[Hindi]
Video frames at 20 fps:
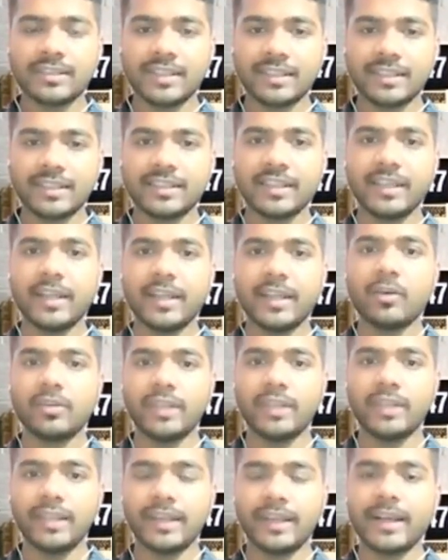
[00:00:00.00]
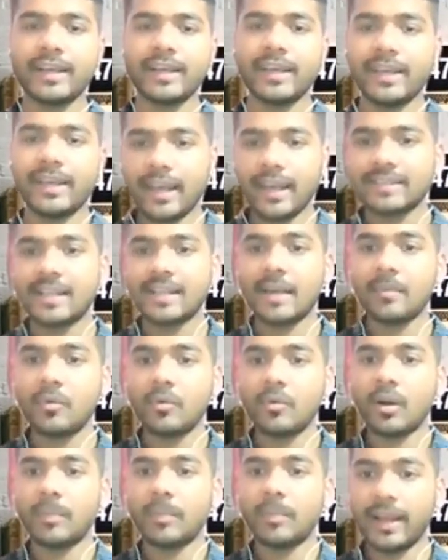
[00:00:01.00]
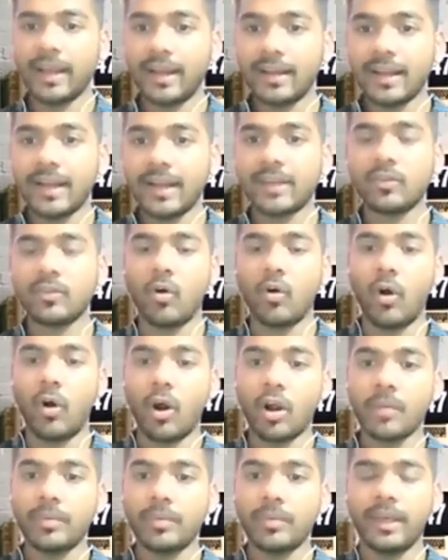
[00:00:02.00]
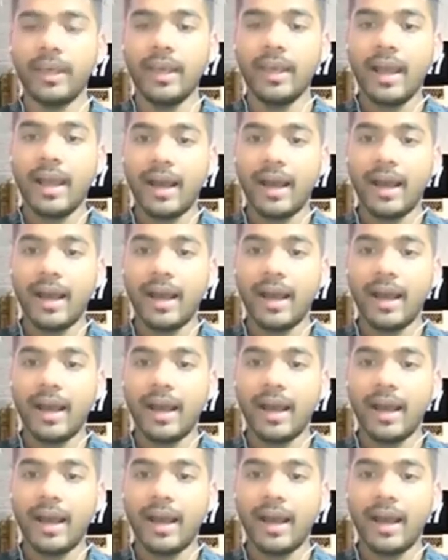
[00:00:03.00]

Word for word: सजेशन ये लोग दे देगा कि कैसे आप लोग अपने हेडलाइन को और भी